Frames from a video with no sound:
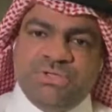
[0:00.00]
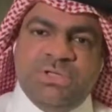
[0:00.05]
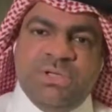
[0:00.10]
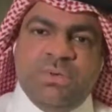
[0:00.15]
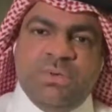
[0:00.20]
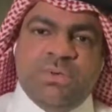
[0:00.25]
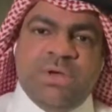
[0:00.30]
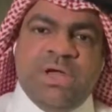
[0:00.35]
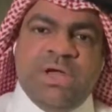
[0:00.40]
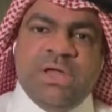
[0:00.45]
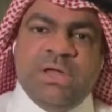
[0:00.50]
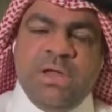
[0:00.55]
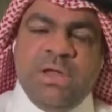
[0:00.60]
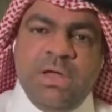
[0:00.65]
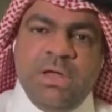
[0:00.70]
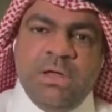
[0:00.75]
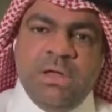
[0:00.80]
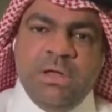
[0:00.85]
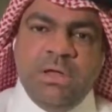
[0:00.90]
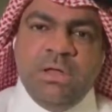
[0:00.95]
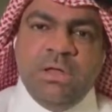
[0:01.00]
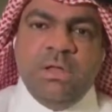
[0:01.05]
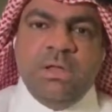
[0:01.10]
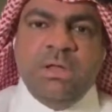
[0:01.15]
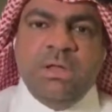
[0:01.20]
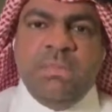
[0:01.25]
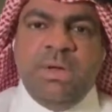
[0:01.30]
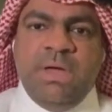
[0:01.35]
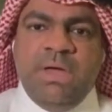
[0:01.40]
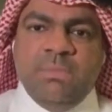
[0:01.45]
جدا ورايناه
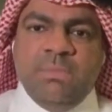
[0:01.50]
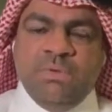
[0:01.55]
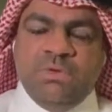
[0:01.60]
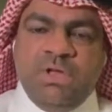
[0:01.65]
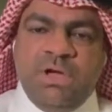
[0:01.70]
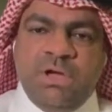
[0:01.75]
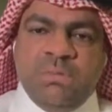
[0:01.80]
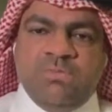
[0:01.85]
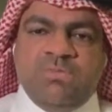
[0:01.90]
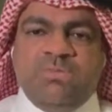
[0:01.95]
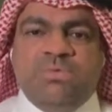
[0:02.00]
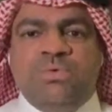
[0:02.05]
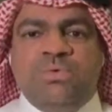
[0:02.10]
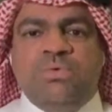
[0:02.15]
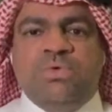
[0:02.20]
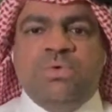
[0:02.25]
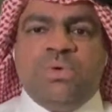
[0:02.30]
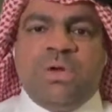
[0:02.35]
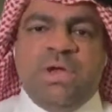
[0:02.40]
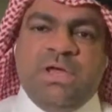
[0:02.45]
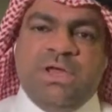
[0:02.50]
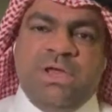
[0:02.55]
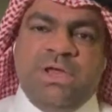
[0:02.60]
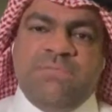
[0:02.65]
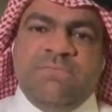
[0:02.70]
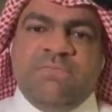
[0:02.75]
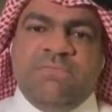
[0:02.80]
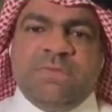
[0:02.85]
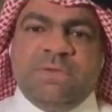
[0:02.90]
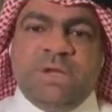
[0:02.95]
مع المنتخب السعودي
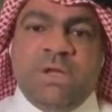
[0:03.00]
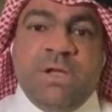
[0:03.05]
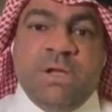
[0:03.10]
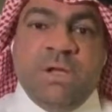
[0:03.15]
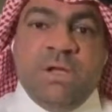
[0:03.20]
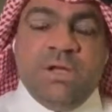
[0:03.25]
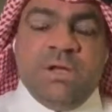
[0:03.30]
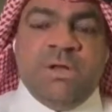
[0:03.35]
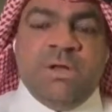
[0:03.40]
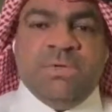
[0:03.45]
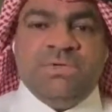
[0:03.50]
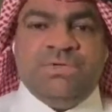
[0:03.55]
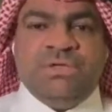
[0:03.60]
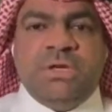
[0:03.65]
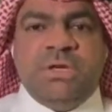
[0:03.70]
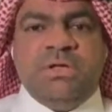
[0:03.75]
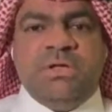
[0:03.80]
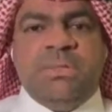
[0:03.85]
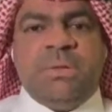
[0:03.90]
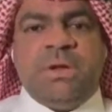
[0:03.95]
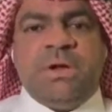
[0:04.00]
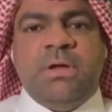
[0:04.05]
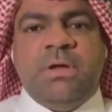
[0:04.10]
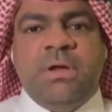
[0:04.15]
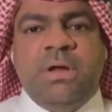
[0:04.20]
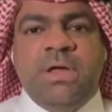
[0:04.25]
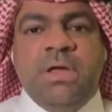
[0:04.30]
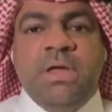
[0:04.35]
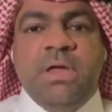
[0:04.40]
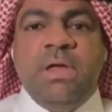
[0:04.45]
ورايناه في الفتره الاخيره ما شاء الله
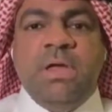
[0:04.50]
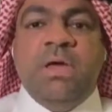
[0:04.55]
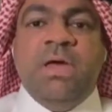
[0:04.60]
تبارك الله